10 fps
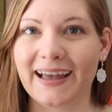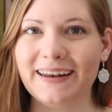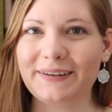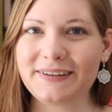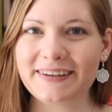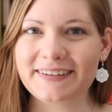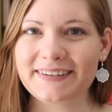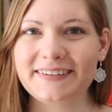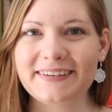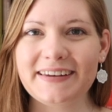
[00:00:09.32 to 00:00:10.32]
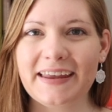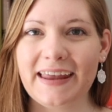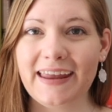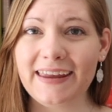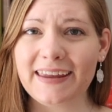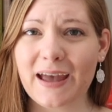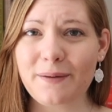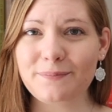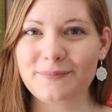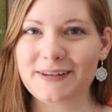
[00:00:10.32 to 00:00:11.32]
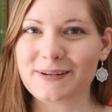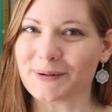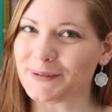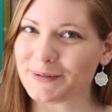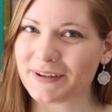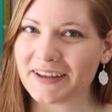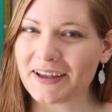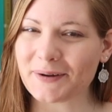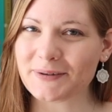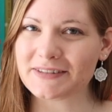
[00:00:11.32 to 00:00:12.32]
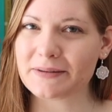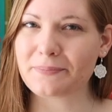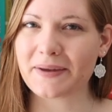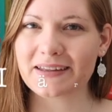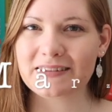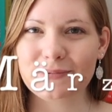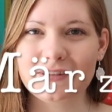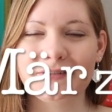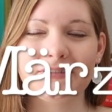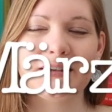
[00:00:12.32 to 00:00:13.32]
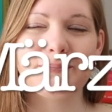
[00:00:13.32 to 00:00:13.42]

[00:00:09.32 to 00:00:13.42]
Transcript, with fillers: Hallöchen! Ich habe die Neuzugänge aus dem März bzw.